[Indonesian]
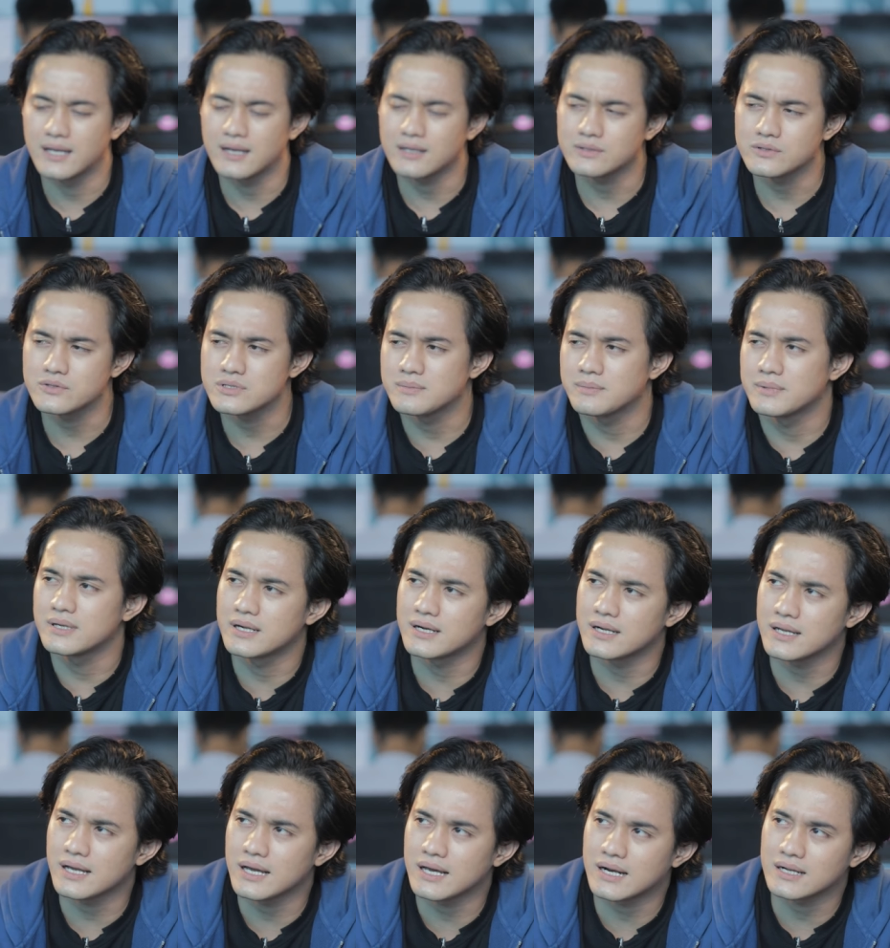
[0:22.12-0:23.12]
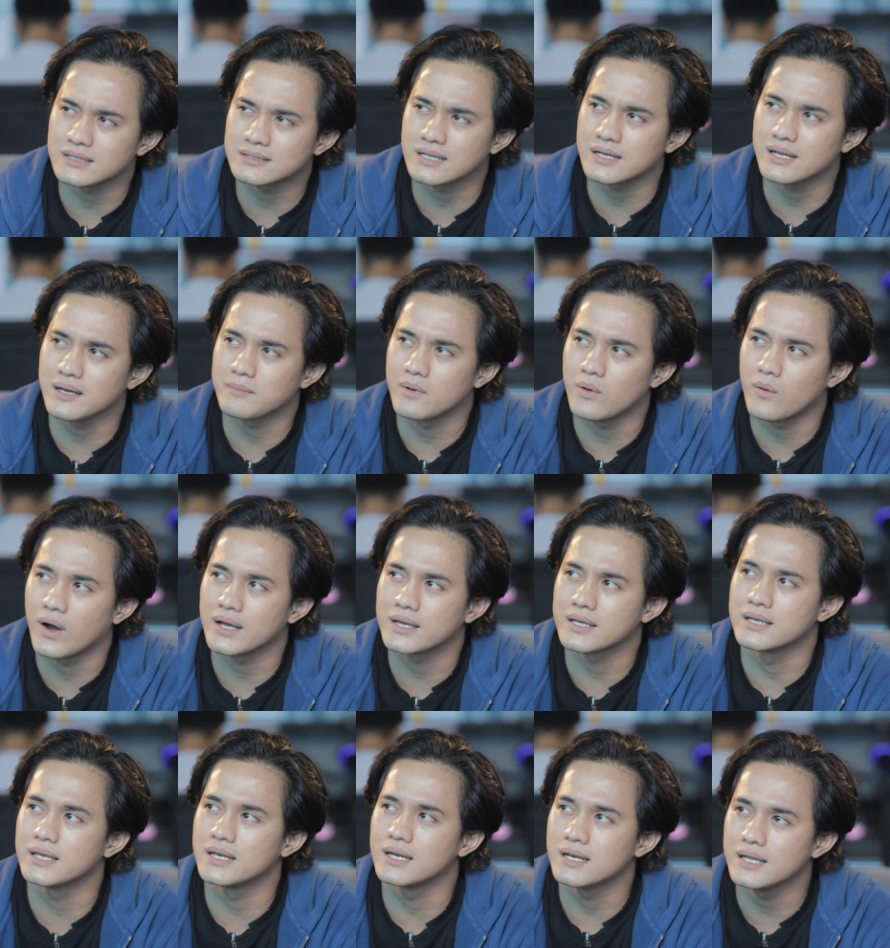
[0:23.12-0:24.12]
Galang tuh sebenarnya karakter yang
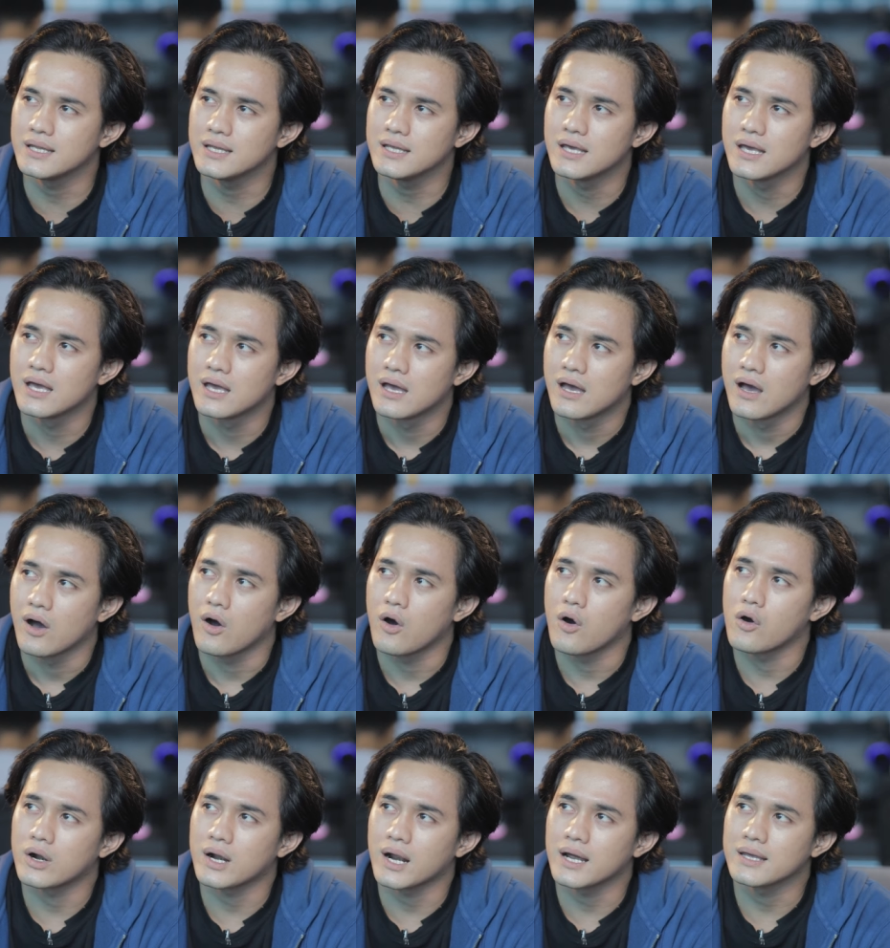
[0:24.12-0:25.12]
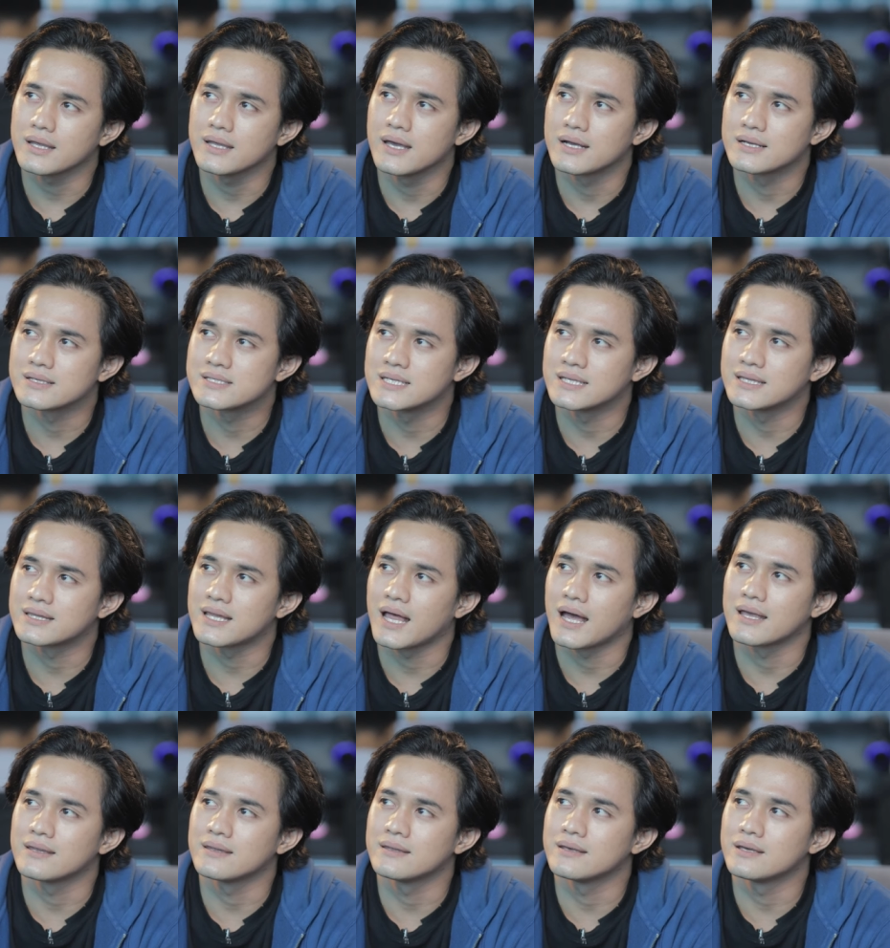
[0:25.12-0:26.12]
mewakili orang yang
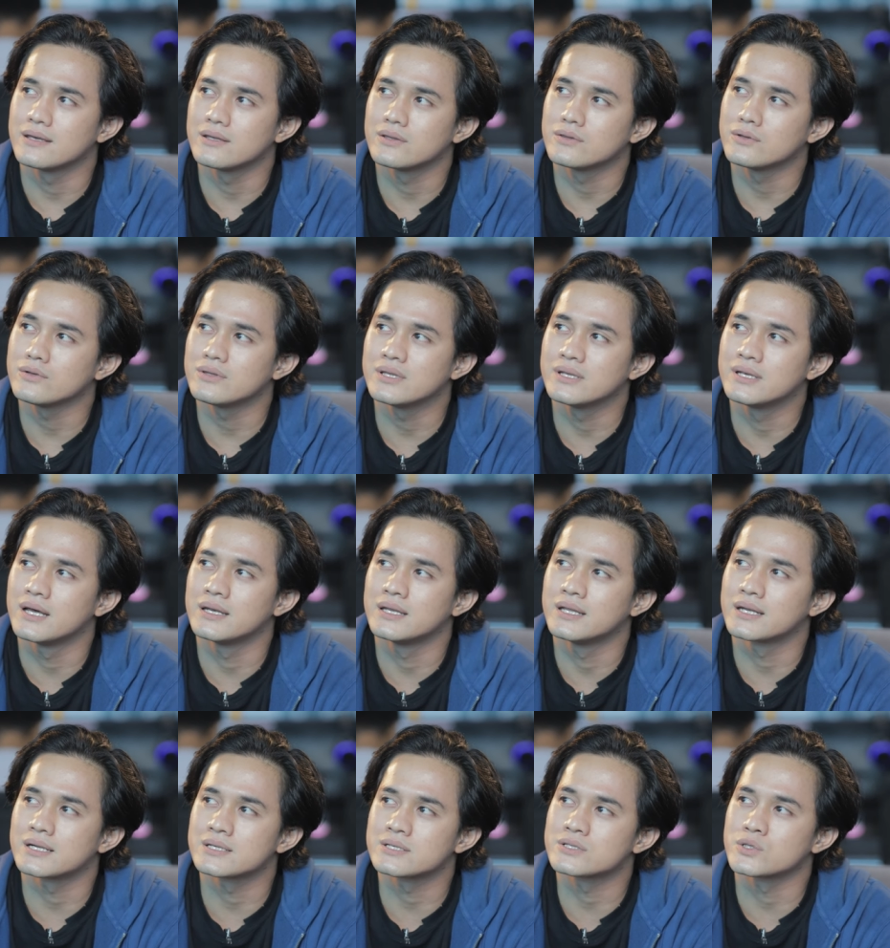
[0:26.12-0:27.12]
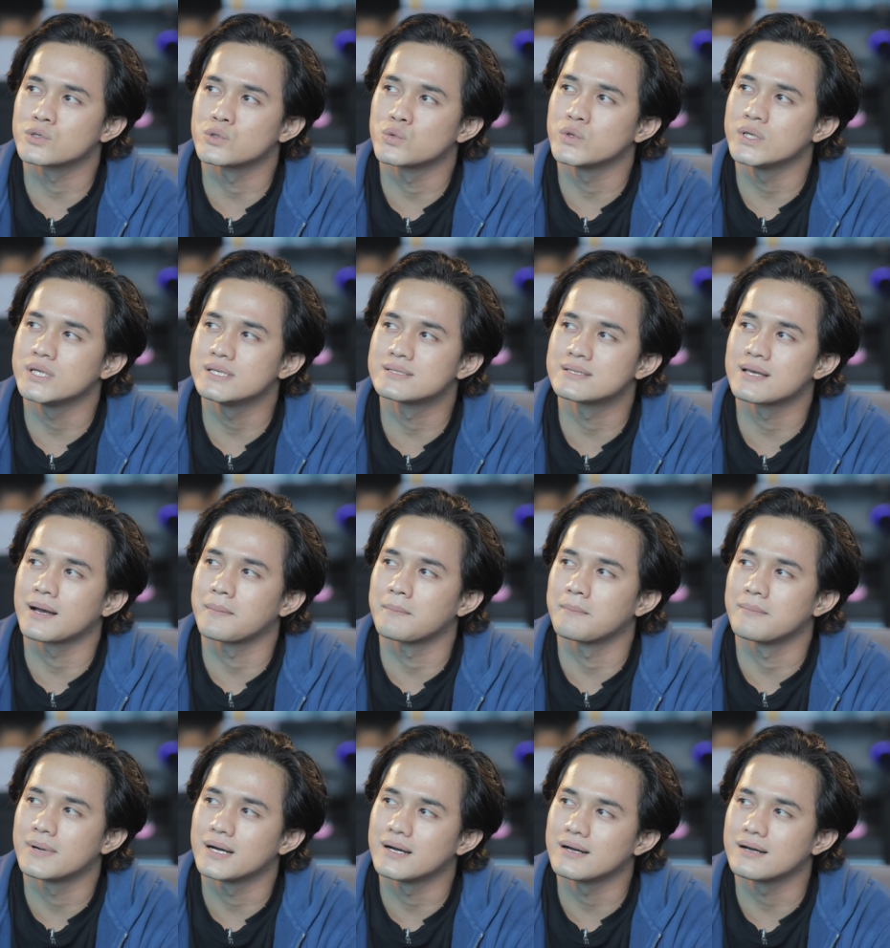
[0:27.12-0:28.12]
cintanya itu tidak direstui
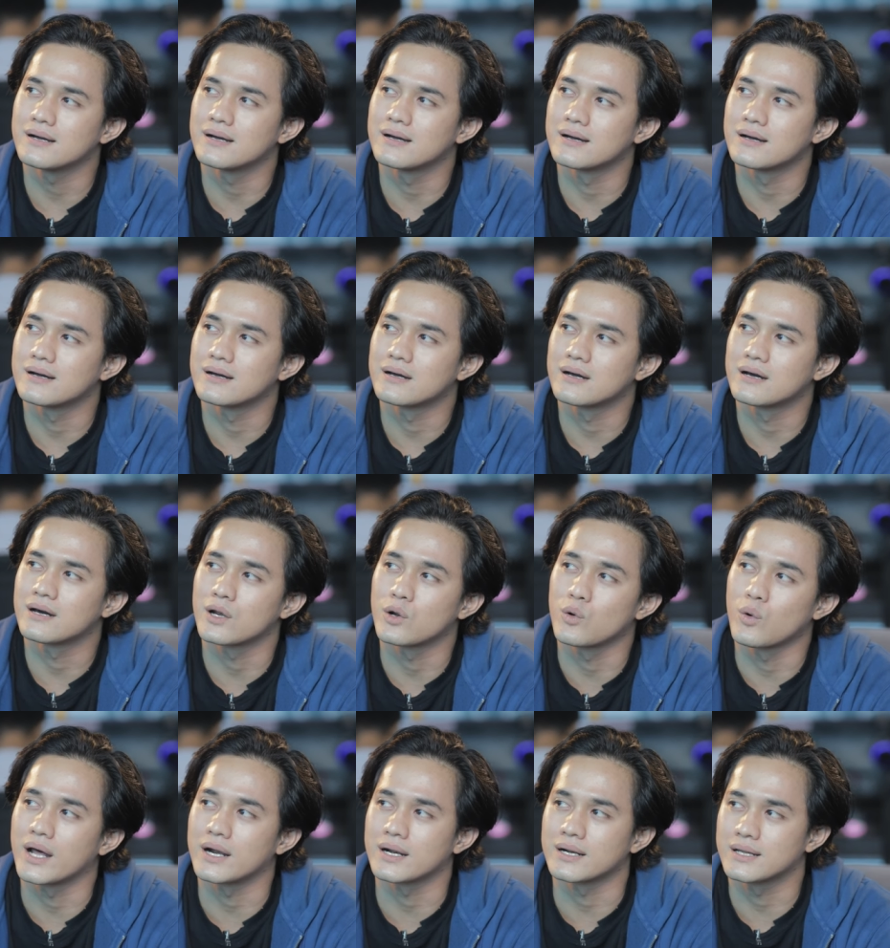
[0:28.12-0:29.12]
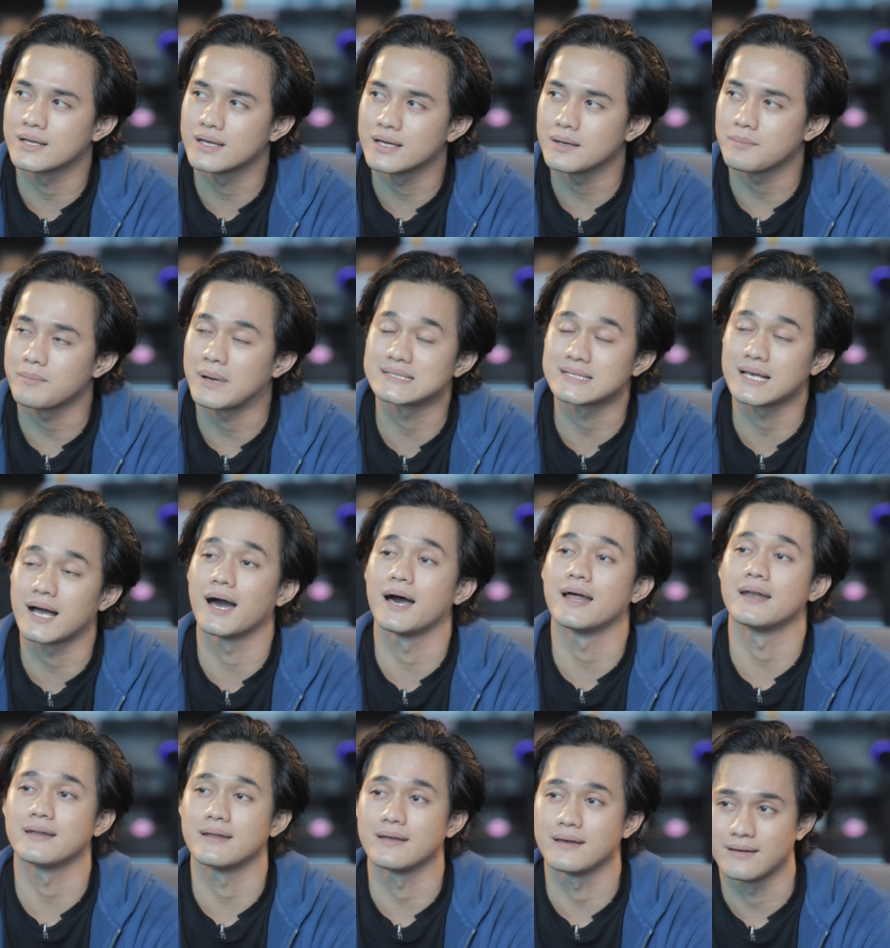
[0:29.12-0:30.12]
sama keluarga
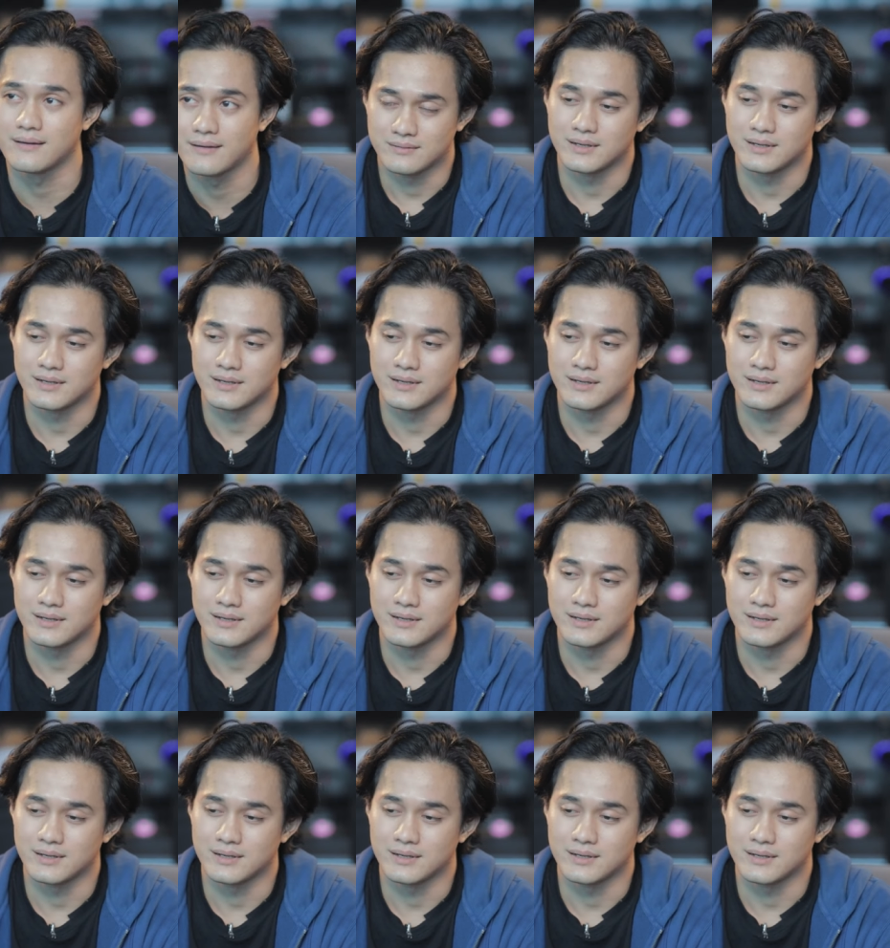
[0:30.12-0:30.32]
pasangannya.